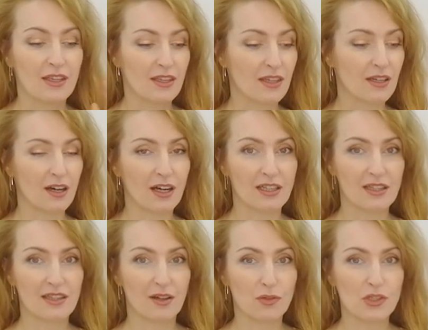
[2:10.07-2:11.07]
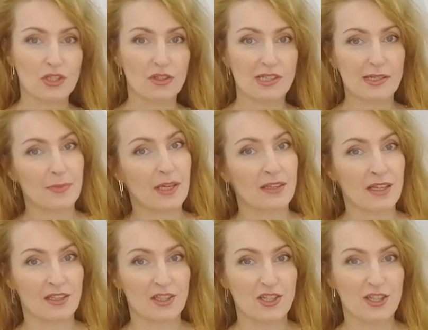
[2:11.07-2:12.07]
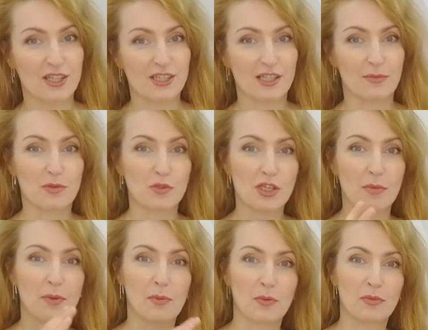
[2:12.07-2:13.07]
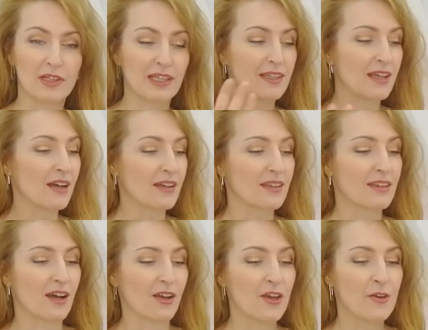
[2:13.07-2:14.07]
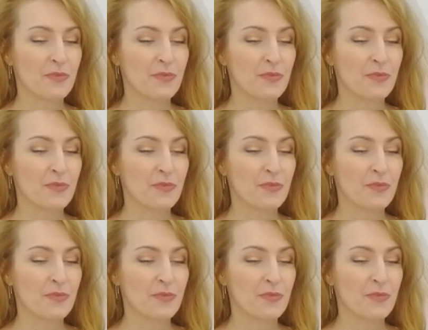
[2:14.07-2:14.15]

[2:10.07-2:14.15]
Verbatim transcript: и от того что если бы я на ночь наносила потому что я попробовала и так и так